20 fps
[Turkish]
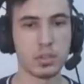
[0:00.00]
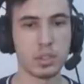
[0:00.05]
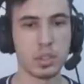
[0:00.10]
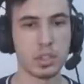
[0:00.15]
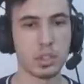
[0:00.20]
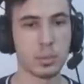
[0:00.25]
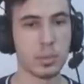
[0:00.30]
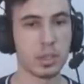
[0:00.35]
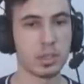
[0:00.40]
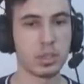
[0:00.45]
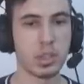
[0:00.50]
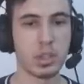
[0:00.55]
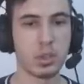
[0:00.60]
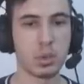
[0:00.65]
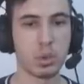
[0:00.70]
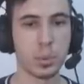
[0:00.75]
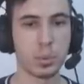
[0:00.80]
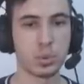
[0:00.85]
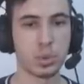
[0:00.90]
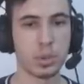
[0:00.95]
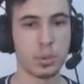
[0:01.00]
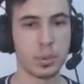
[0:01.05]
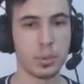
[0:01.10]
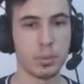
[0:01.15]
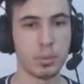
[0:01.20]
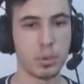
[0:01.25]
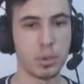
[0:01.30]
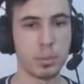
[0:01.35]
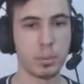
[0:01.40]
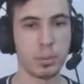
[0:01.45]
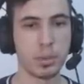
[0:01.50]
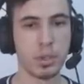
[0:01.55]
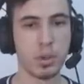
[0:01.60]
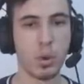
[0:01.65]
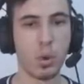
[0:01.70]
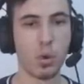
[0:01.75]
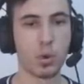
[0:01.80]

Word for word: Sanırım 6 saniyede görmüş olabilirim bilmiyorum.